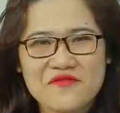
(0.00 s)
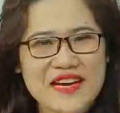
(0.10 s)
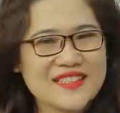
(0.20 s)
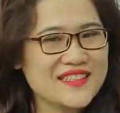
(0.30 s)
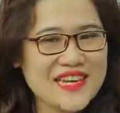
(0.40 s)

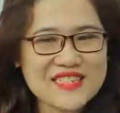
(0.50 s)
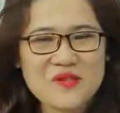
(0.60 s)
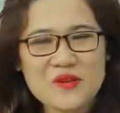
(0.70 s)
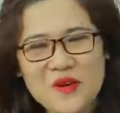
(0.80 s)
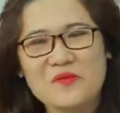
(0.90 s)
Và chữ
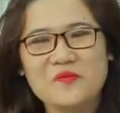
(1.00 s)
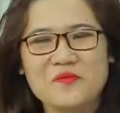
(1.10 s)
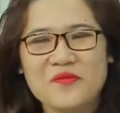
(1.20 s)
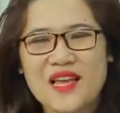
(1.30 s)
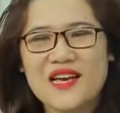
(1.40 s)
S cuối cùng,
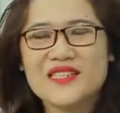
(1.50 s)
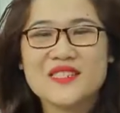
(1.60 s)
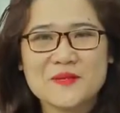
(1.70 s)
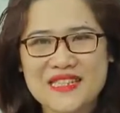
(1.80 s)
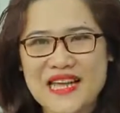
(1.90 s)

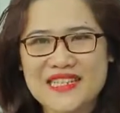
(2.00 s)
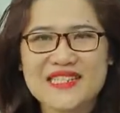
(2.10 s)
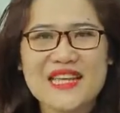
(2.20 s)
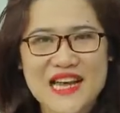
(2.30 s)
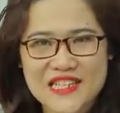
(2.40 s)

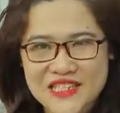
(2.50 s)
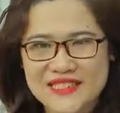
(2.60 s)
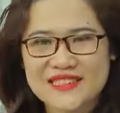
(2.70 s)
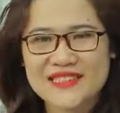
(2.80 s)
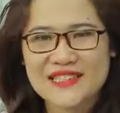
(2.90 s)
Substantiation